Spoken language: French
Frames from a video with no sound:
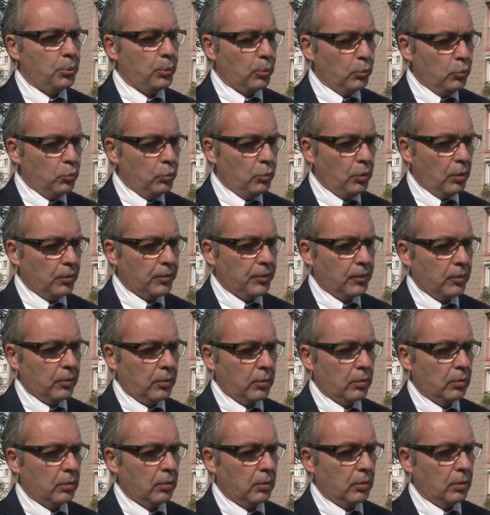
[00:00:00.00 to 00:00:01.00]
Pour nous, en tant
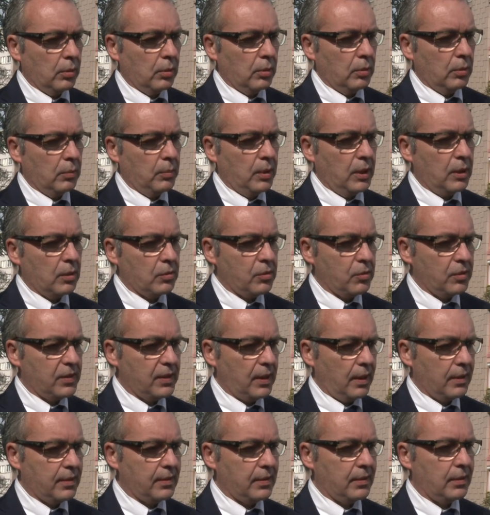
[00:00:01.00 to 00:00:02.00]
que bailleur
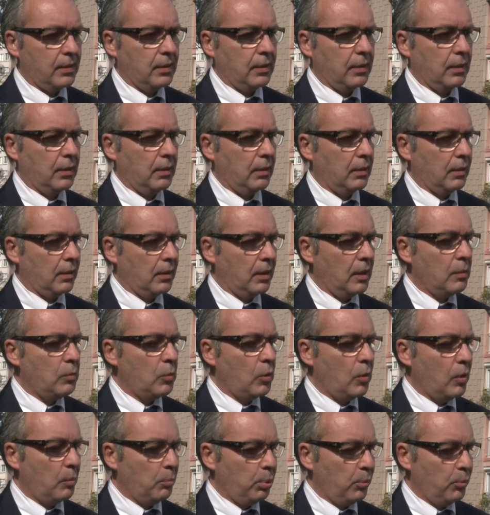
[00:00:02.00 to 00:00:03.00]
social, c'est
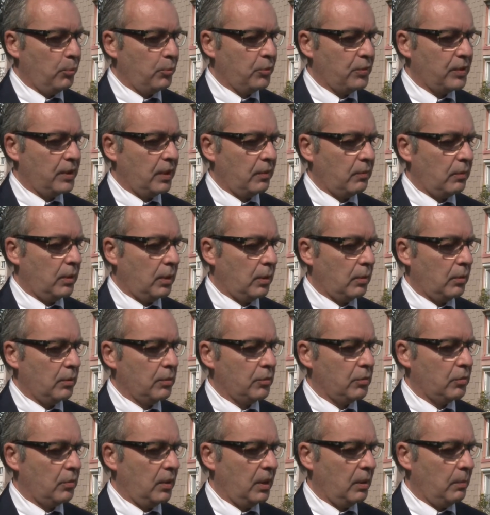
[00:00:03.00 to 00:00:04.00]
réellement un plus d'avoir
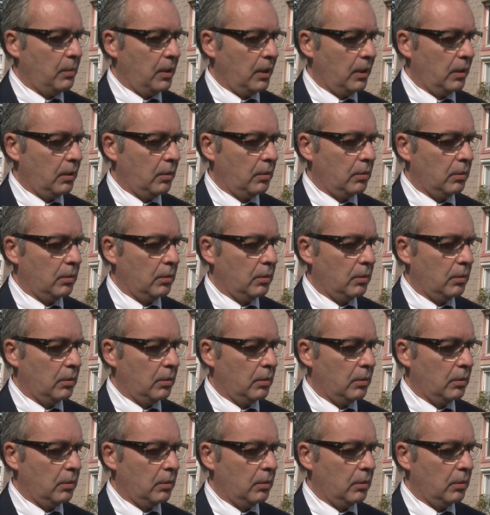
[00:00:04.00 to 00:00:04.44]
euh, ce label